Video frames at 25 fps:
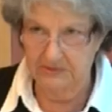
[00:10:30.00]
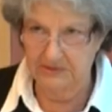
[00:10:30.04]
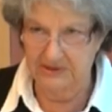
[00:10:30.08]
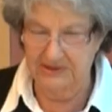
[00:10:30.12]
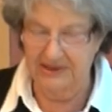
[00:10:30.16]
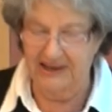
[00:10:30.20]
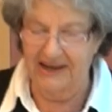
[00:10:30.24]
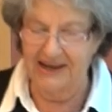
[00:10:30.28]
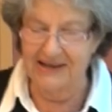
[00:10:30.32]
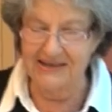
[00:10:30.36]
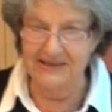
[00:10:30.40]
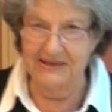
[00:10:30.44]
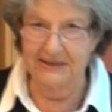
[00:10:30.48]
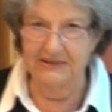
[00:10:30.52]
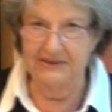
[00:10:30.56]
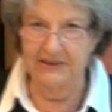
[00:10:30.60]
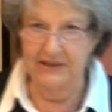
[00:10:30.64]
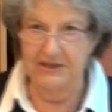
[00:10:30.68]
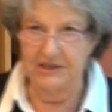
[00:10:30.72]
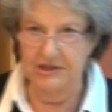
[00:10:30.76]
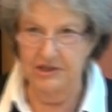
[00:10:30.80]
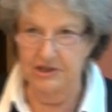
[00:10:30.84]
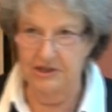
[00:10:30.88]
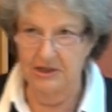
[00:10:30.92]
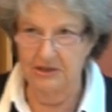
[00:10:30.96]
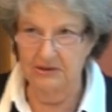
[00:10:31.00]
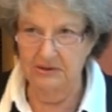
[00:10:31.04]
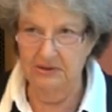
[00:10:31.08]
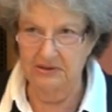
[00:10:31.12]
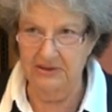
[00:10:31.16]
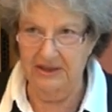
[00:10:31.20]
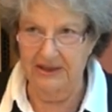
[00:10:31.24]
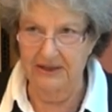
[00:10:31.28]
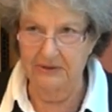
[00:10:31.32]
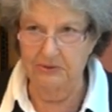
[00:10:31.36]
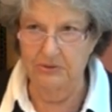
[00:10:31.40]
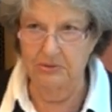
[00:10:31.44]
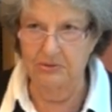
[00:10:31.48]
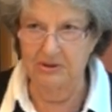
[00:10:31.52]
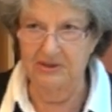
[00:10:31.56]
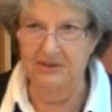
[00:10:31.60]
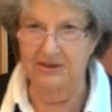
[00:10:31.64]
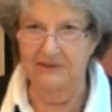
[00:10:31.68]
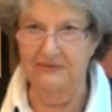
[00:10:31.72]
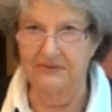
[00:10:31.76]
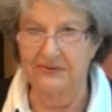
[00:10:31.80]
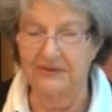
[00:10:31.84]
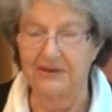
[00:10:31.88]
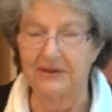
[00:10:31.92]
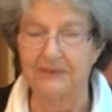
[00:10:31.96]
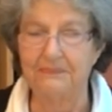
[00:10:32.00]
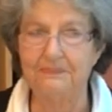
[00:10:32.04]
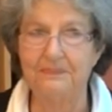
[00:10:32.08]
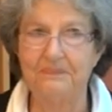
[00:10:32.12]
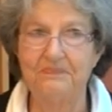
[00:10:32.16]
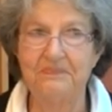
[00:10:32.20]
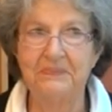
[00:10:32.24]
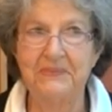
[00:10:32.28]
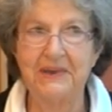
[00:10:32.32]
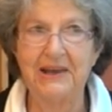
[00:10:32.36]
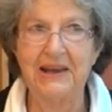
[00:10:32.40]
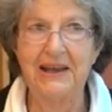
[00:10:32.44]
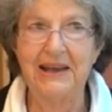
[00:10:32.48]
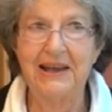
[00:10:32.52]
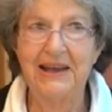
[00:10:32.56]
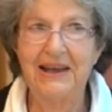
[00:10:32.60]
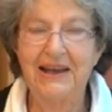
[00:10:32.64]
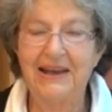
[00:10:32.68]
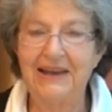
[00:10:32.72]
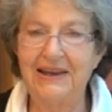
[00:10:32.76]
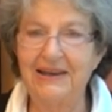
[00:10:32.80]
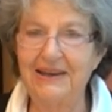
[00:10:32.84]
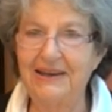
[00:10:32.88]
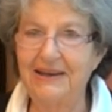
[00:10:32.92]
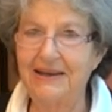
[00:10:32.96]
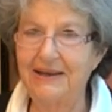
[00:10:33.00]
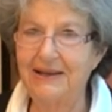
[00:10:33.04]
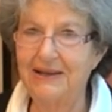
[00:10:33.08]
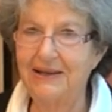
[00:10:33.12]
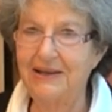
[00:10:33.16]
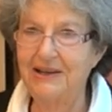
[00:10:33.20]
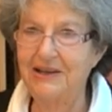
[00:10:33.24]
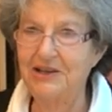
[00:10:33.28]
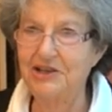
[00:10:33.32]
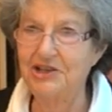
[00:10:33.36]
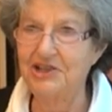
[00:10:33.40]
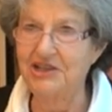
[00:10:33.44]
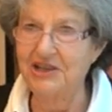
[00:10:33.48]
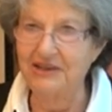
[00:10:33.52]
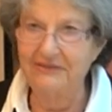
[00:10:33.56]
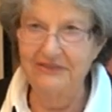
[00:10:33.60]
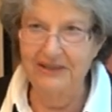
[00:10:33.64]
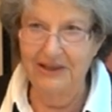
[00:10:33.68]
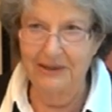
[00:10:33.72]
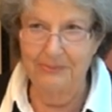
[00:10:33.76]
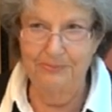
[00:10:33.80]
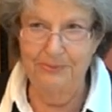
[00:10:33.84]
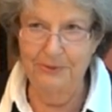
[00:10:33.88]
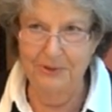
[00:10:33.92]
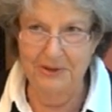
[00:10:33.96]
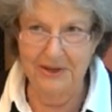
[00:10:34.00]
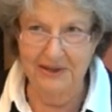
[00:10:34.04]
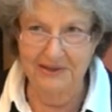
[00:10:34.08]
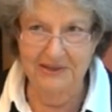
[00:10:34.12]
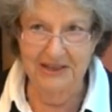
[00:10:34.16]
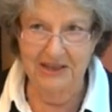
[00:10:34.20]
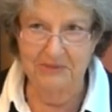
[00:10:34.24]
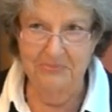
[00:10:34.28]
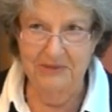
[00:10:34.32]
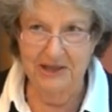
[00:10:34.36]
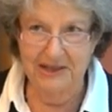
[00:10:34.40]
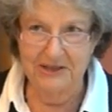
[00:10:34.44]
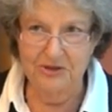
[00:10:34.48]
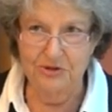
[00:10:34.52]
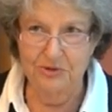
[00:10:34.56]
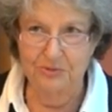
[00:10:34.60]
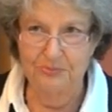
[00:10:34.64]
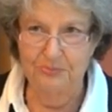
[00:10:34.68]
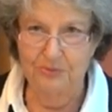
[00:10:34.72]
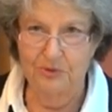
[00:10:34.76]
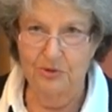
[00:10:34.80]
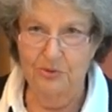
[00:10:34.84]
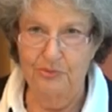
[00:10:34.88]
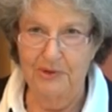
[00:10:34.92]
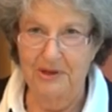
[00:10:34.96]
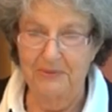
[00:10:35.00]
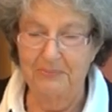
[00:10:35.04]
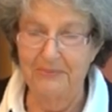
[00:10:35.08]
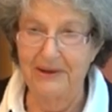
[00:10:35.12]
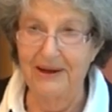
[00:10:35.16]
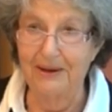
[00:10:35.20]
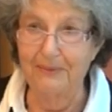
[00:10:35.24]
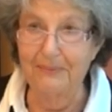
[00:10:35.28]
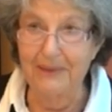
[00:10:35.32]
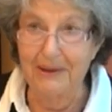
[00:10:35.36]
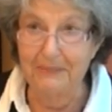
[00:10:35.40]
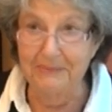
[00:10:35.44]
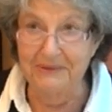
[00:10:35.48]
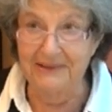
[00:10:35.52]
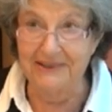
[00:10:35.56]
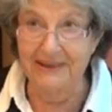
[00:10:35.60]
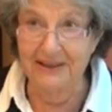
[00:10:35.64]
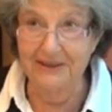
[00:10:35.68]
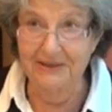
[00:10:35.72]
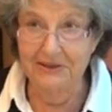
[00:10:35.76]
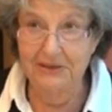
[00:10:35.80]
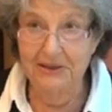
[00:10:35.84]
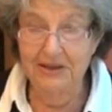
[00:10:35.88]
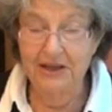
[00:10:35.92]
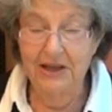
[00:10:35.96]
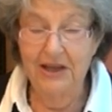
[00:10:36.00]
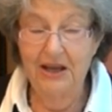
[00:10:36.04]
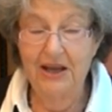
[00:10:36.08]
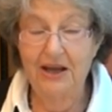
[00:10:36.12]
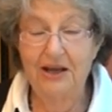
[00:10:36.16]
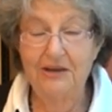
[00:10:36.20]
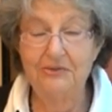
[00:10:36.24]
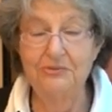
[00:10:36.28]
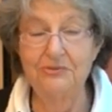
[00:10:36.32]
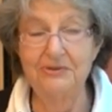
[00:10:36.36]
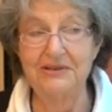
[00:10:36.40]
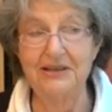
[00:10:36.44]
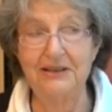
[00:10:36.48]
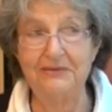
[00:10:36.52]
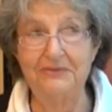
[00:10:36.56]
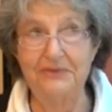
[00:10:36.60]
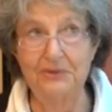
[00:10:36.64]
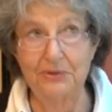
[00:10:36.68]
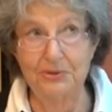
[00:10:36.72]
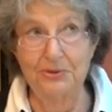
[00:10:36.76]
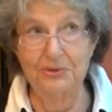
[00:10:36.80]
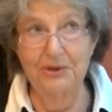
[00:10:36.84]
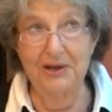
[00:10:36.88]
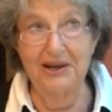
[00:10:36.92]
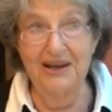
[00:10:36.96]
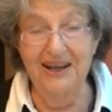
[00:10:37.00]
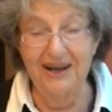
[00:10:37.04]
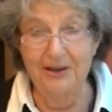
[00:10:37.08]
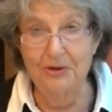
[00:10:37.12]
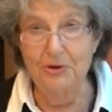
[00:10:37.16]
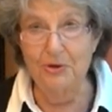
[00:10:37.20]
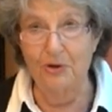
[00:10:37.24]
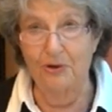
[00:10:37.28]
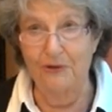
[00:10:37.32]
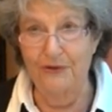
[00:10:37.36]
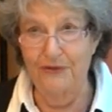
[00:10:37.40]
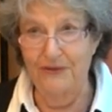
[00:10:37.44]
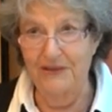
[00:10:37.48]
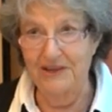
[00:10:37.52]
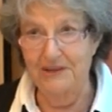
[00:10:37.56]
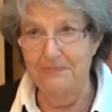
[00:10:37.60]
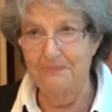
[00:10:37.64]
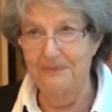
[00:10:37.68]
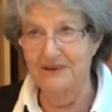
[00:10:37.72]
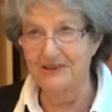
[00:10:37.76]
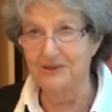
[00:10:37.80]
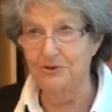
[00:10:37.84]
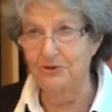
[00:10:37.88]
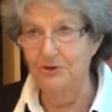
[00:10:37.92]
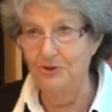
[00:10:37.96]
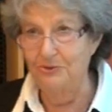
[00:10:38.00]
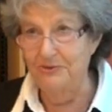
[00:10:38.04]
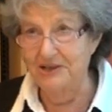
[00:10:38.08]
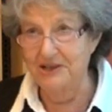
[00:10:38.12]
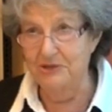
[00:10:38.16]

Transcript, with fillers: très intelligent, très cultivé, et j'avais la plus grande admiration pour lui. Mais en même temps, nous avions de grands conflits, parce que lui